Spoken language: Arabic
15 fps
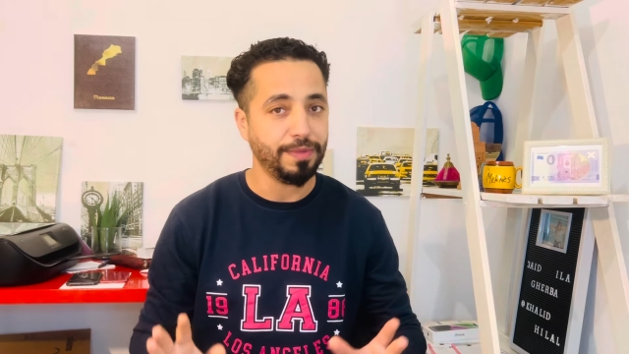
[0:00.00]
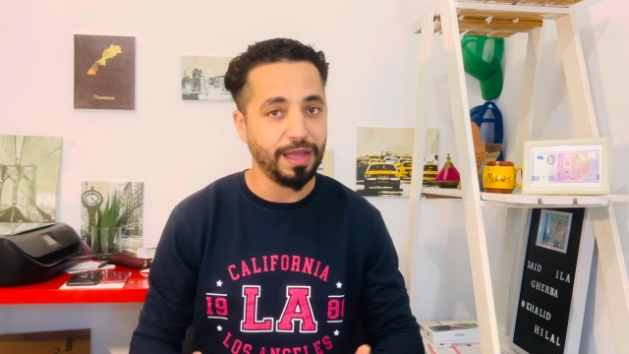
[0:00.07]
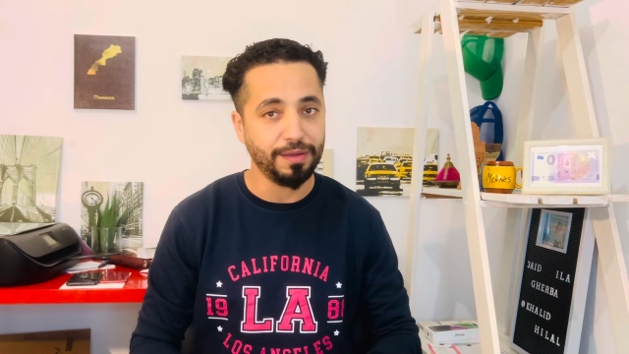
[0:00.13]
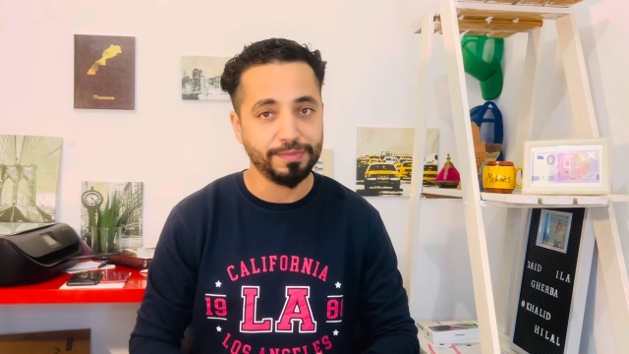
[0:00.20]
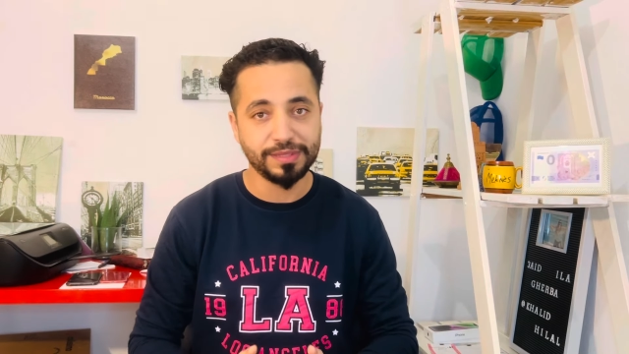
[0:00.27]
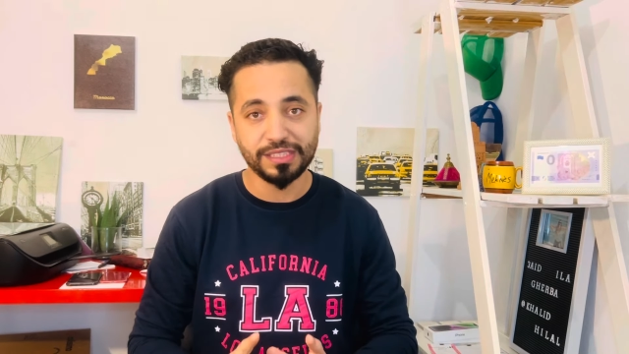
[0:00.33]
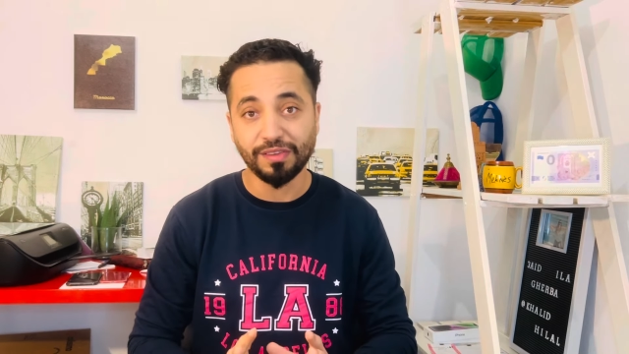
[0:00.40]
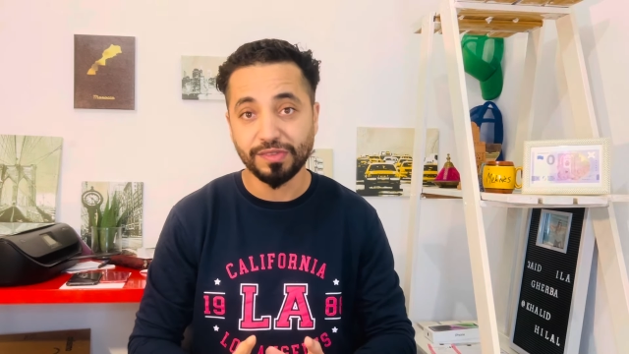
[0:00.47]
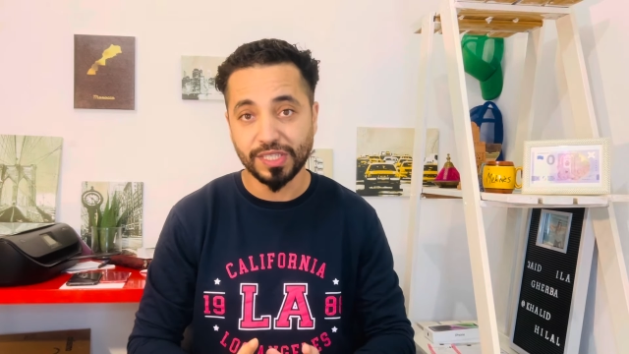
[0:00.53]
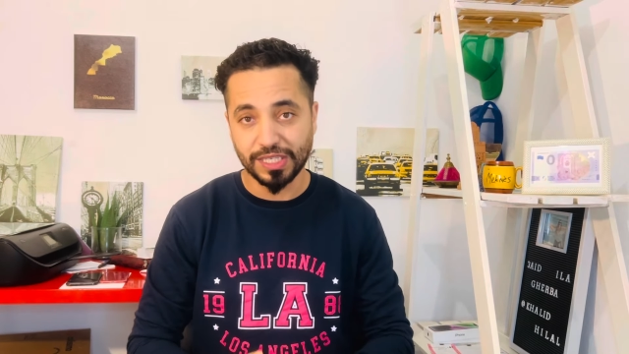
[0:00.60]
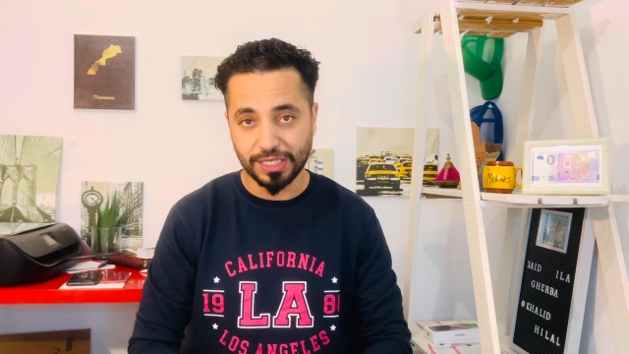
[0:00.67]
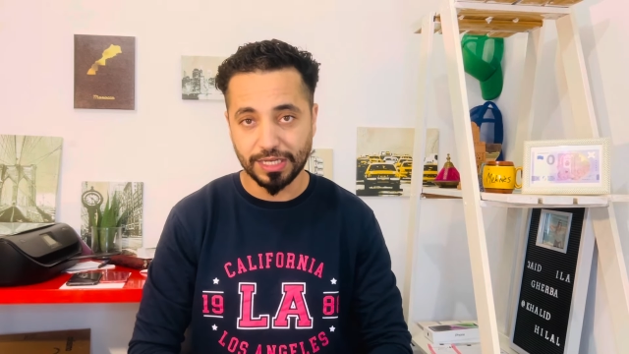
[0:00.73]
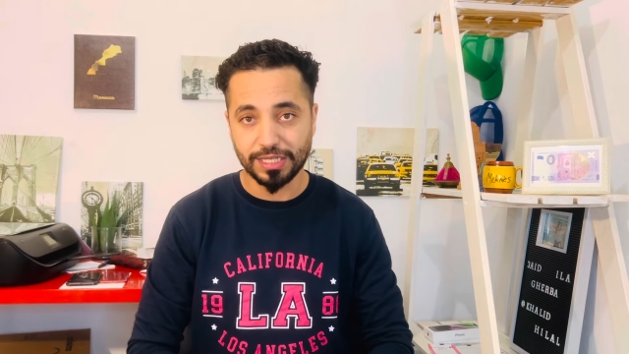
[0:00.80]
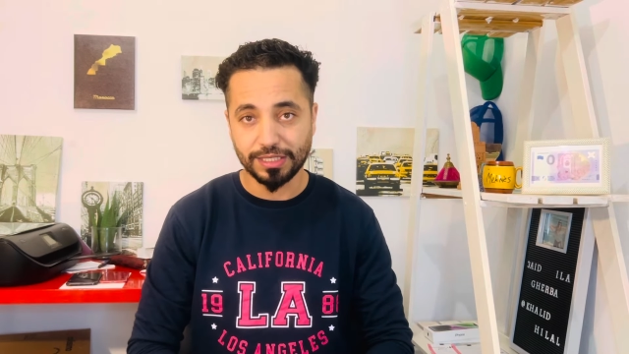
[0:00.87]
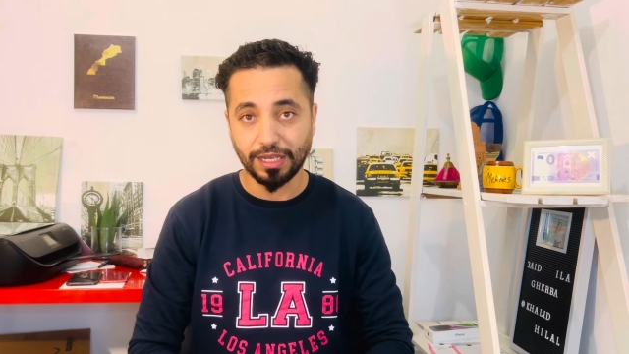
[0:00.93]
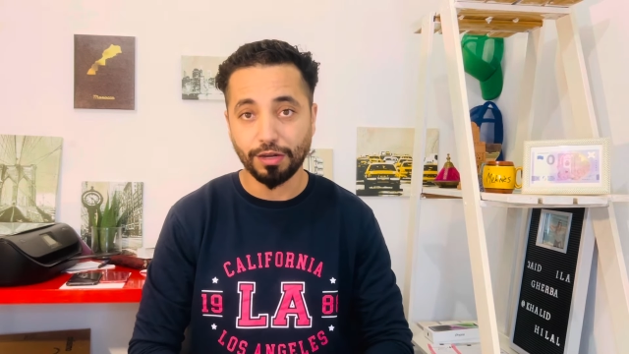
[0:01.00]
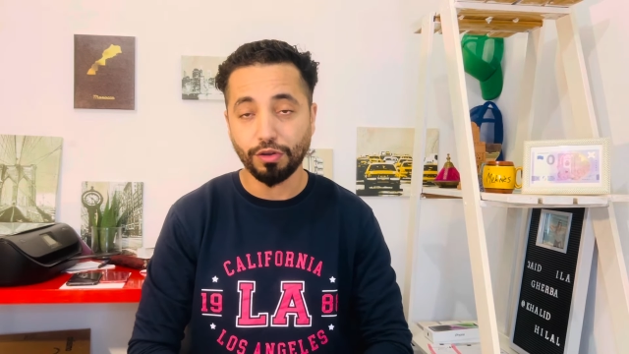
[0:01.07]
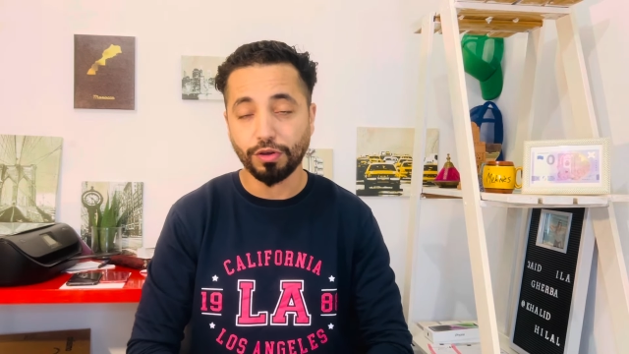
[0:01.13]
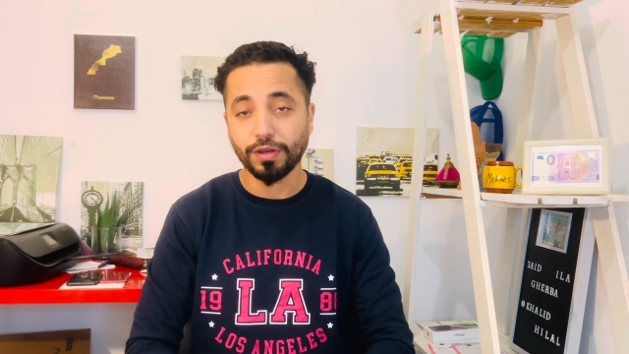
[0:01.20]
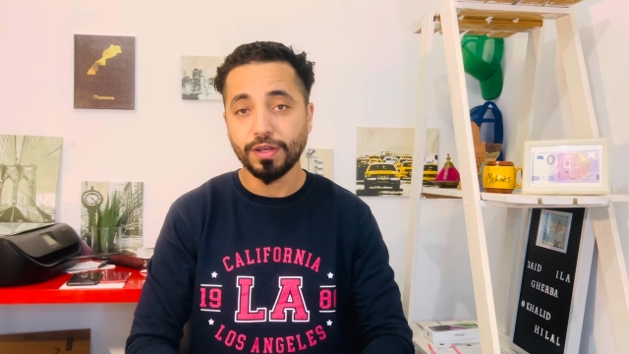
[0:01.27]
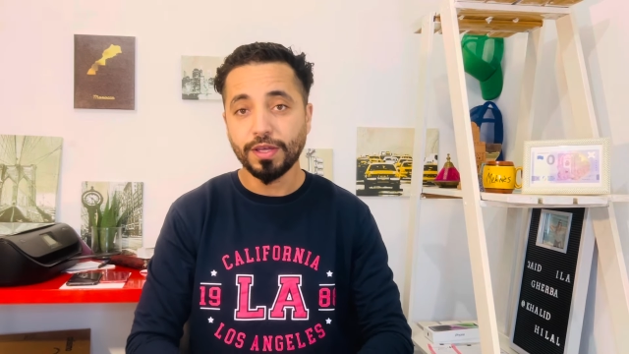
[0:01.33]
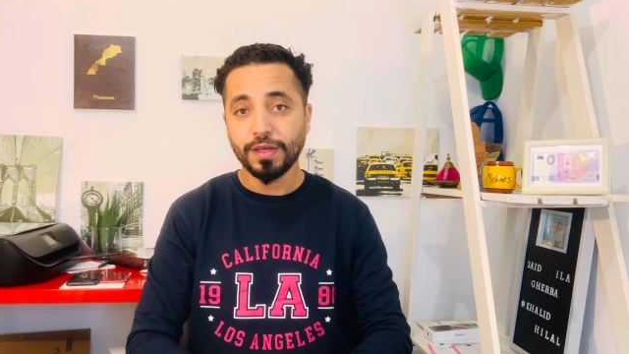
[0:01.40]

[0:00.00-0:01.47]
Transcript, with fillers: مع بزاف ديال الناس الوغ